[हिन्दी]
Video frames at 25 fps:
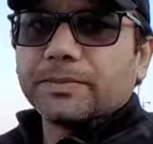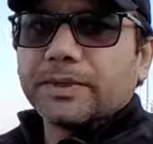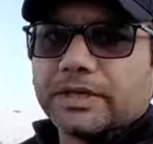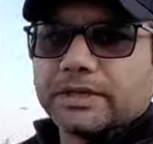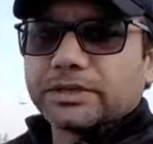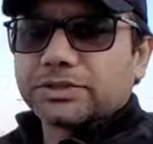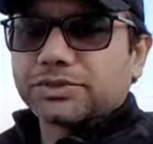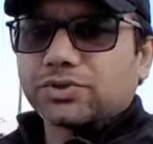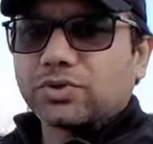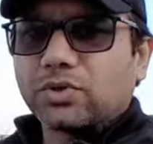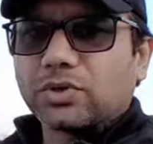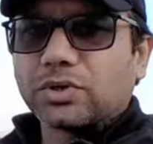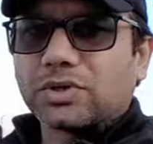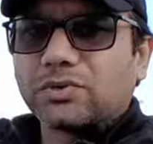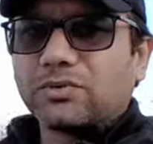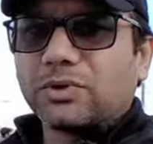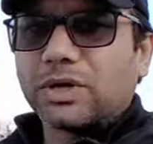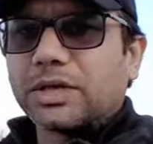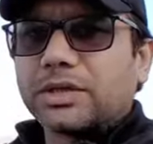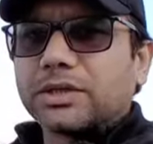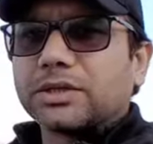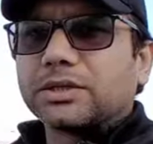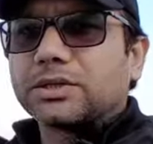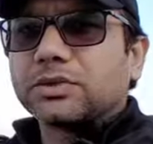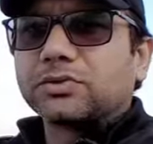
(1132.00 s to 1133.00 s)
मैं शो
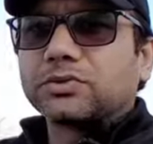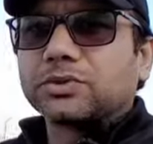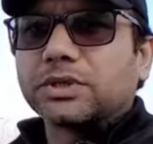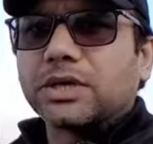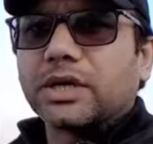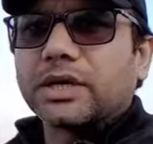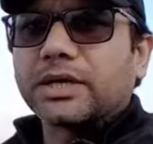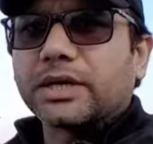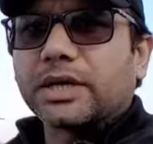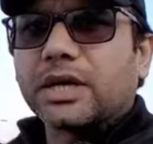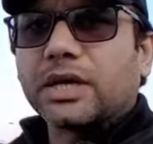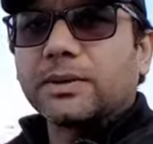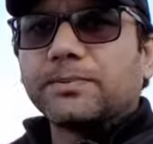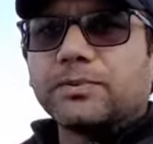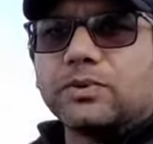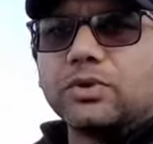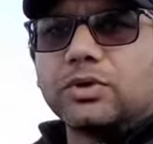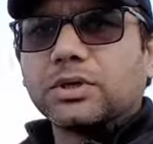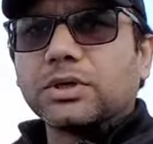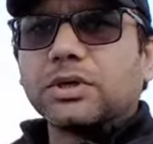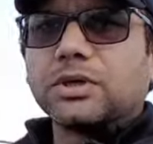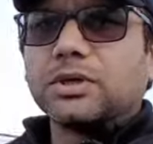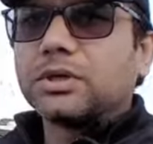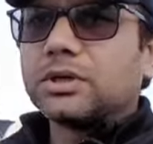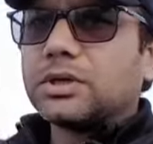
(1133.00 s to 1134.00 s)
करवा देता हूँ ताकि आप
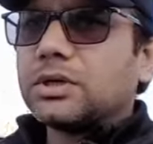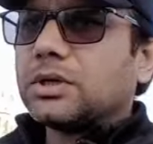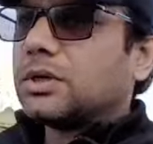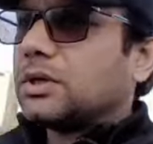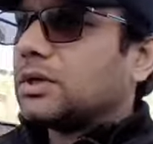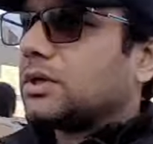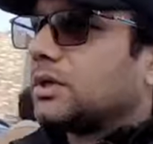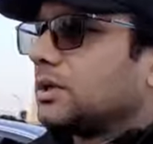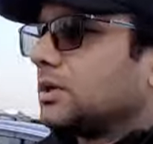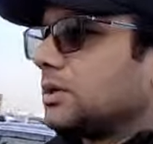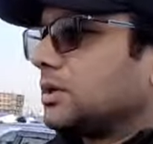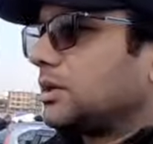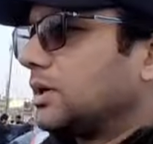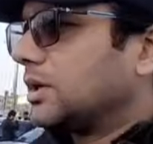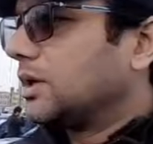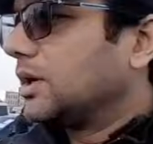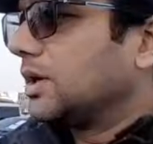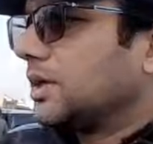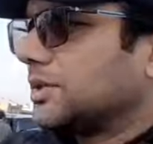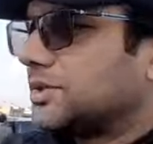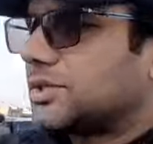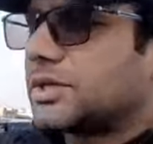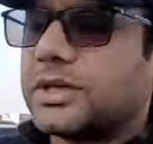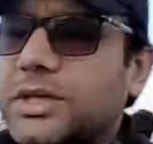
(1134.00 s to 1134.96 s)
लोग अच्छा